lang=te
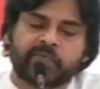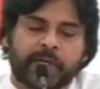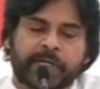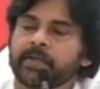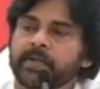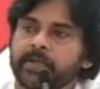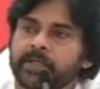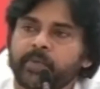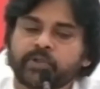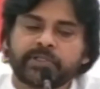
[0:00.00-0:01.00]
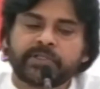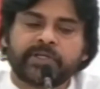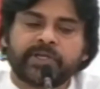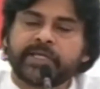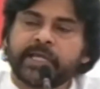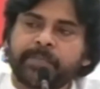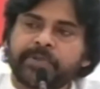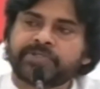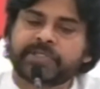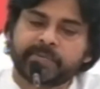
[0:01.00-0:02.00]
ఫండ్ ఈ బూతులు తిట్టే ఏపీ
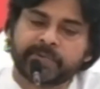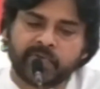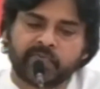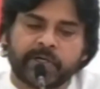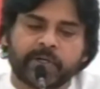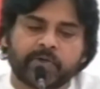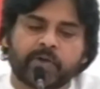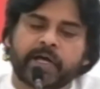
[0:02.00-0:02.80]
సీఎం రిలీఫ్ ఫండ్ కూడా